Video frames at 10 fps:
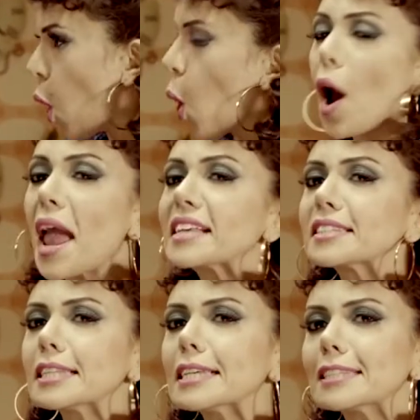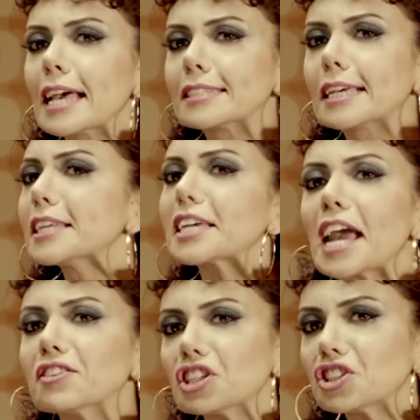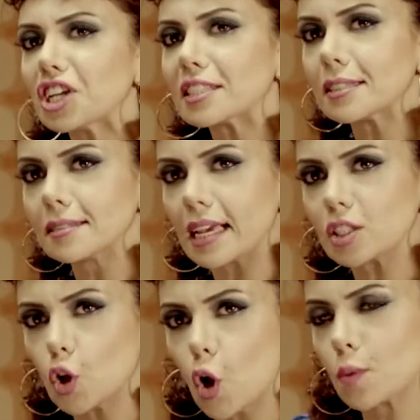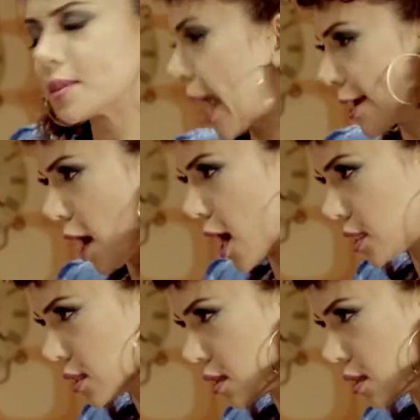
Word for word: O eşsiz lezzeti kendi şişesinde istiyorum tekrar.